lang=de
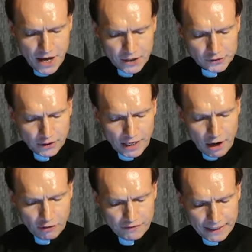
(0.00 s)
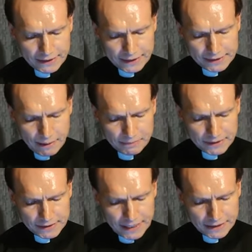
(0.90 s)
sondern auch während der gesamten
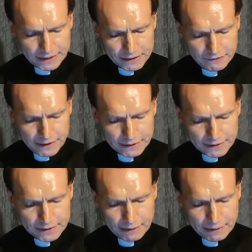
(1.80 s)
Zeit ihres Wirkens